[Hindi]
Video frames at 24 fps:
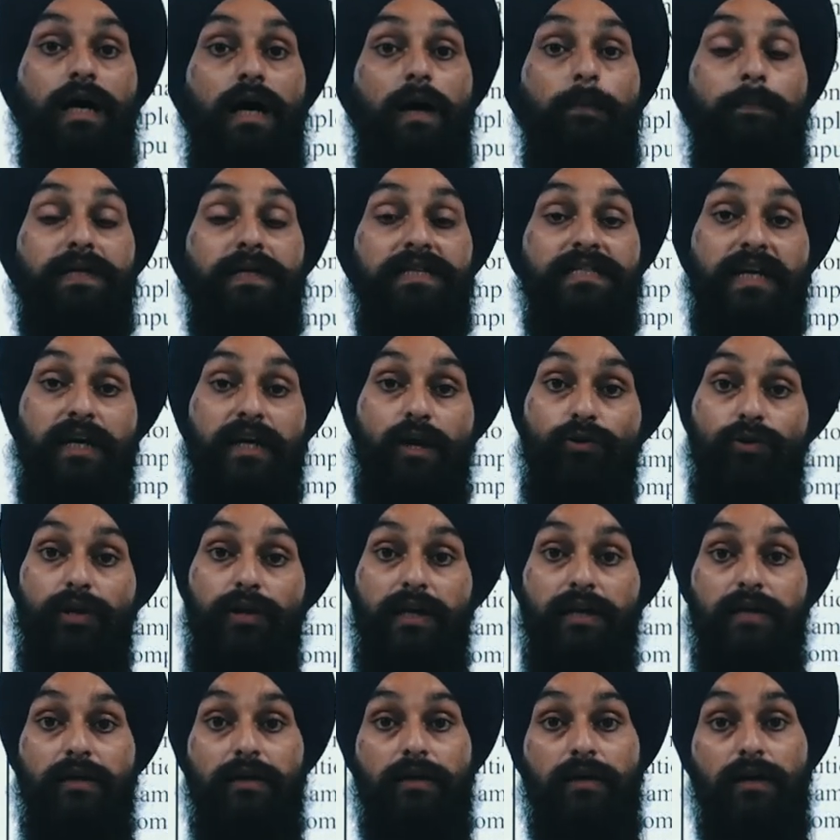अपनी सिक्योरिटी
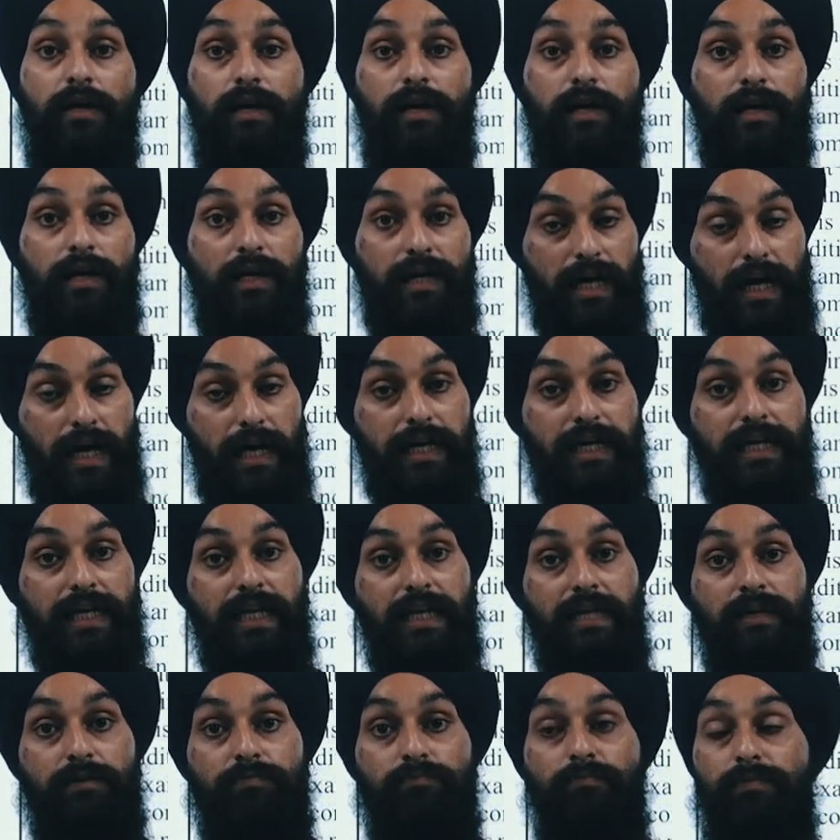के लिए लगाने के
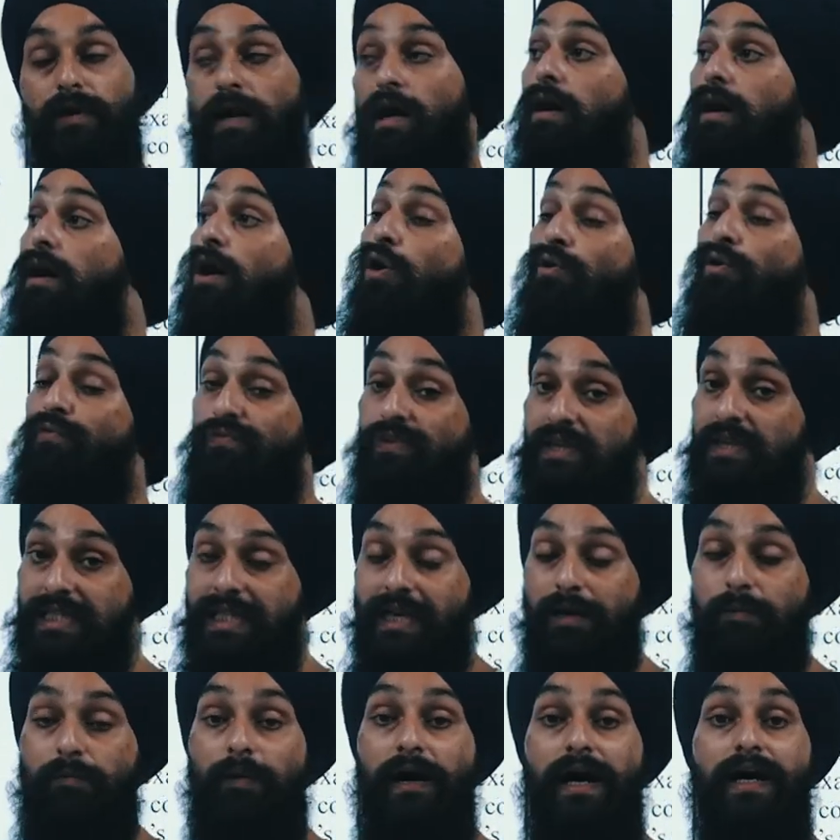लिए ऑफिस
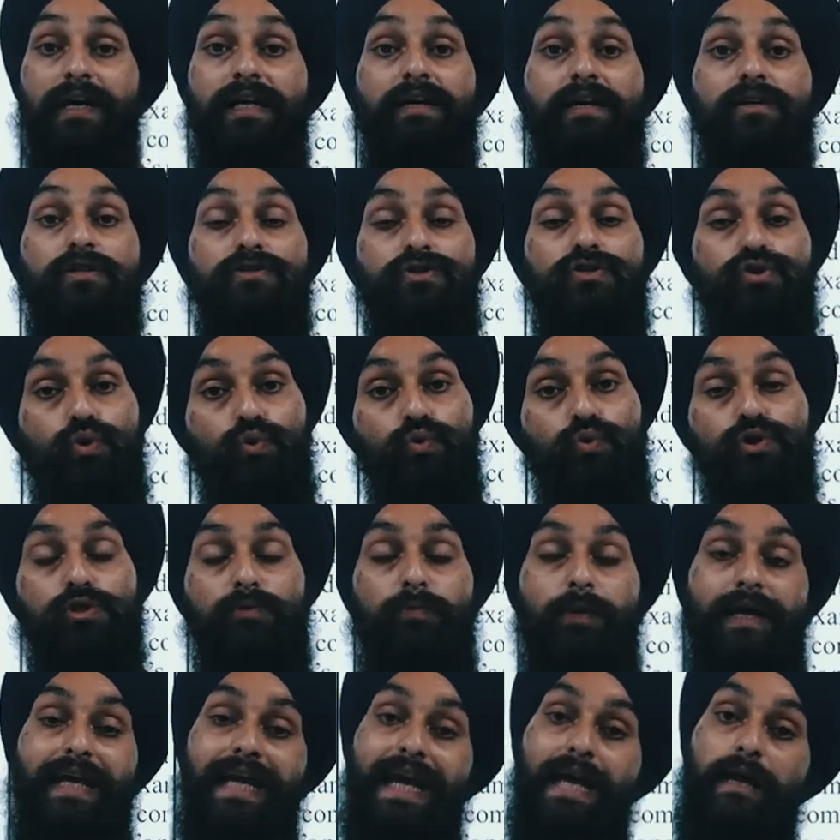के बाहर या इंस्टीट्यूट्स
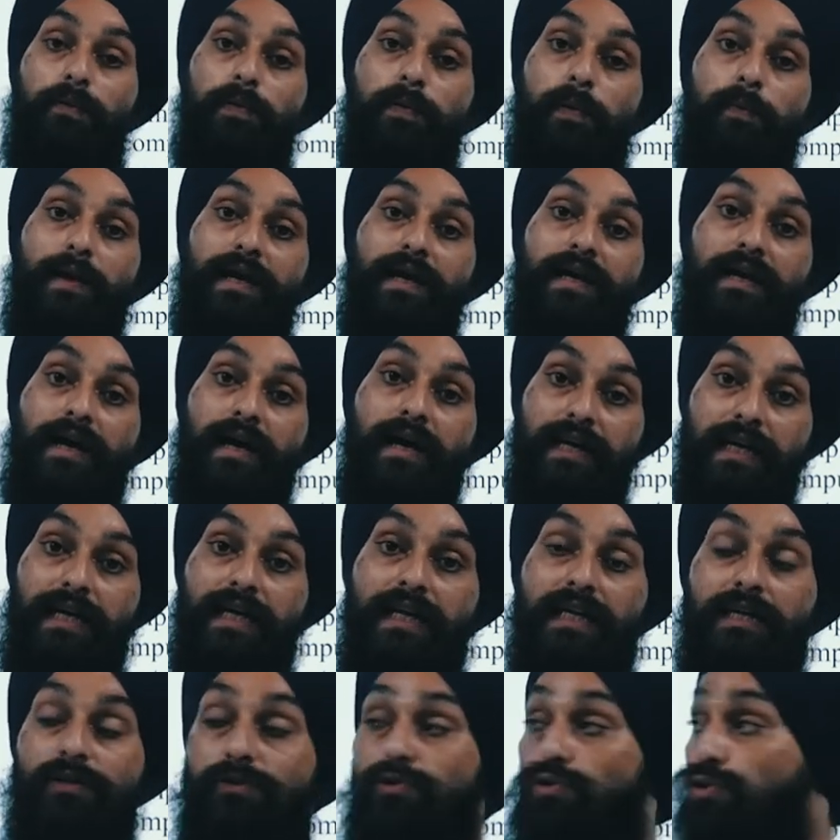में कहीं पे भी लगाने
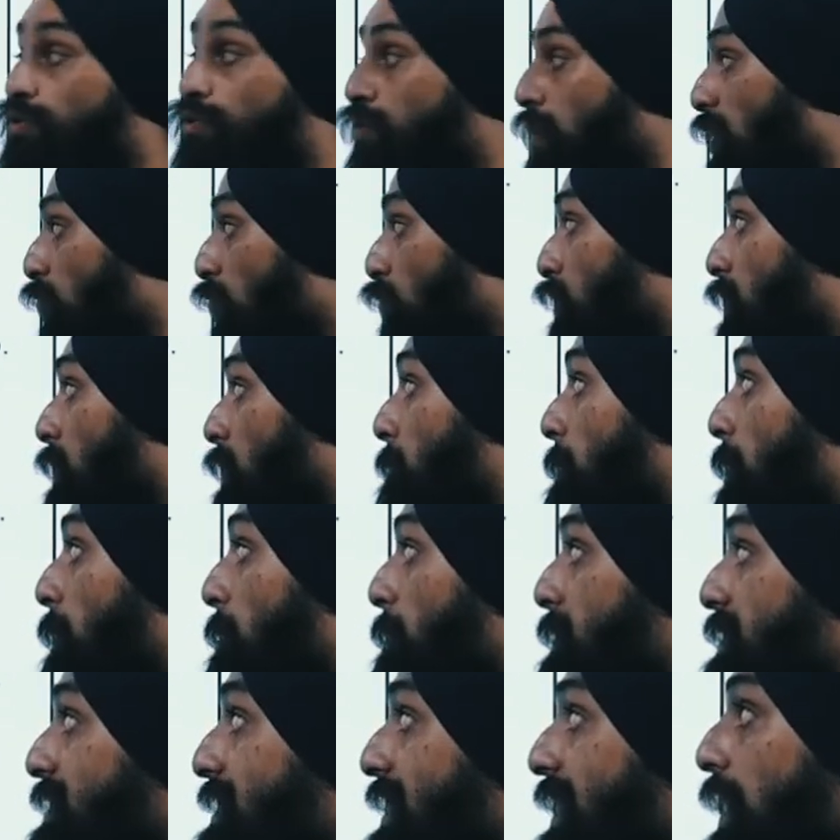के लिए उस सिक्योरिटी
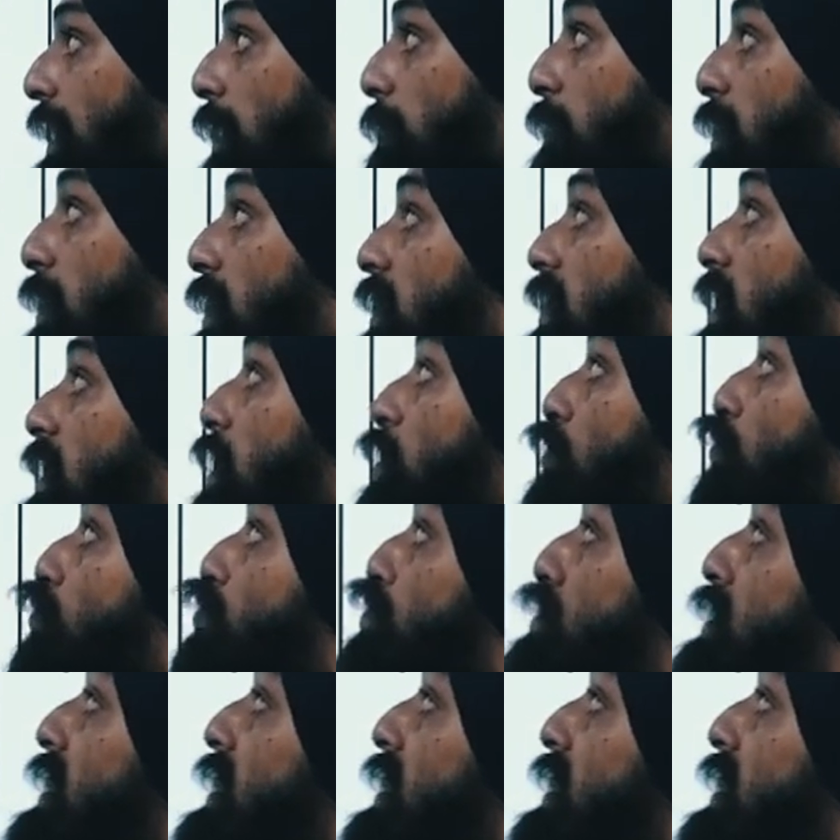पर्पज़ के लिए भी ये यूज़